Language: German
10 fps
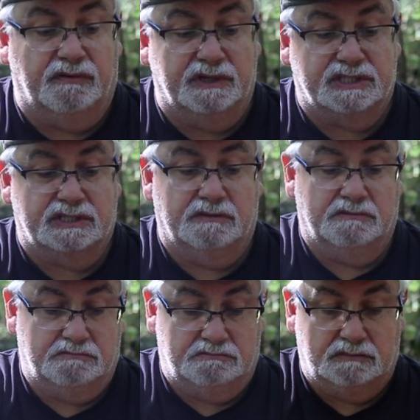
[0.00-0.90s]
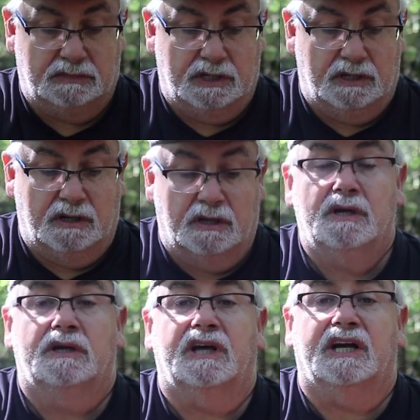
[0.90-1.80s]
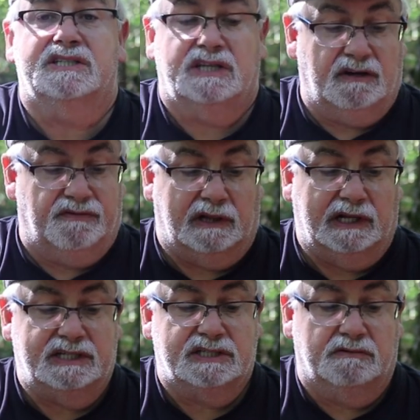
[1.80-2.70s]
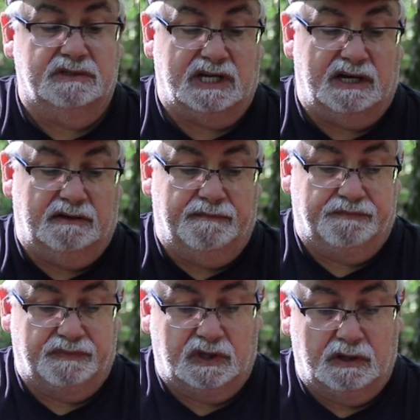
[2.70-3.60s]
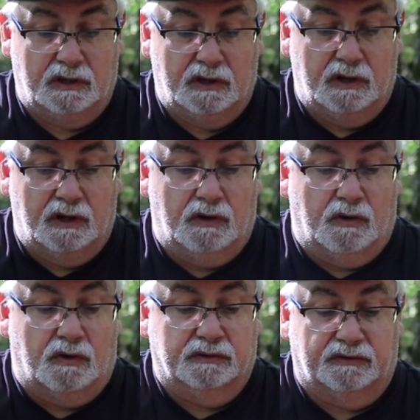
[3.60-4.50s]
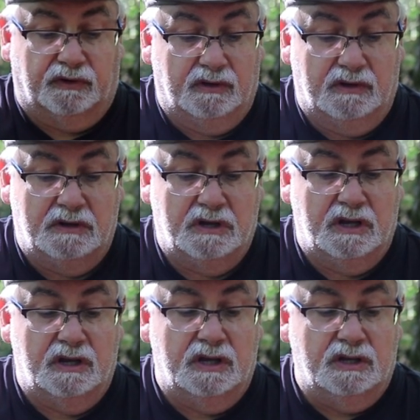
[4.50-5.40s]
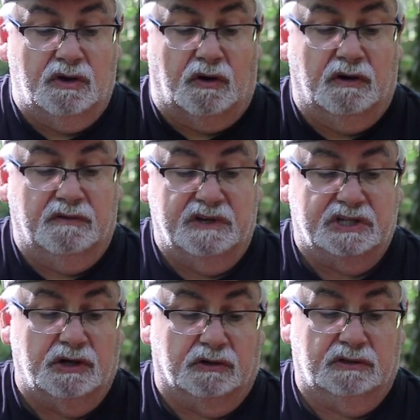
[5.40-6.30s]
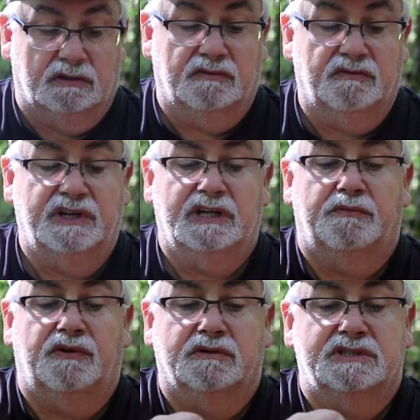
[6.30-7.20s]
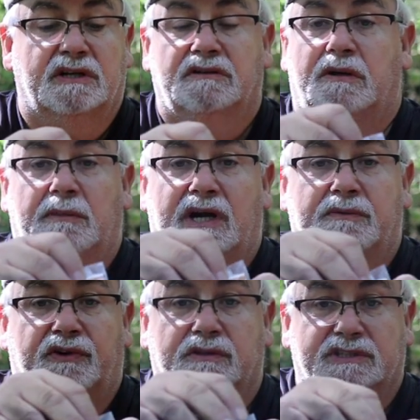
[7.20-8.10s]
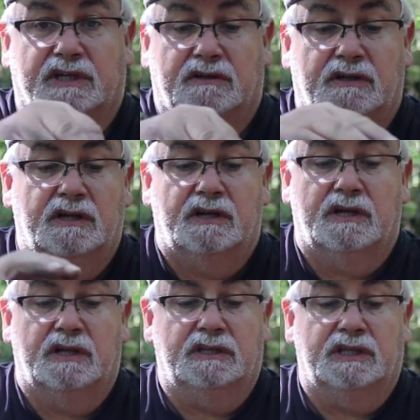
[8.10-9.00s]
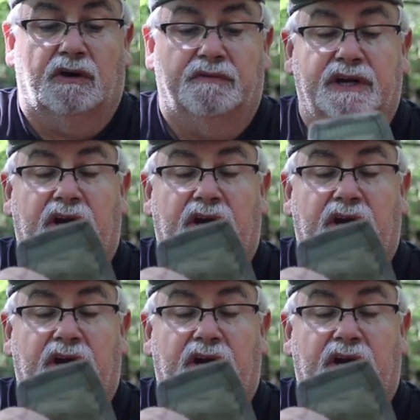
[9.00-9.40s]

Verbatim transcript: falls größere Verletzungen sind. Und ja, wie gesagt, Fingerpflaster, normale Pflaster, die habe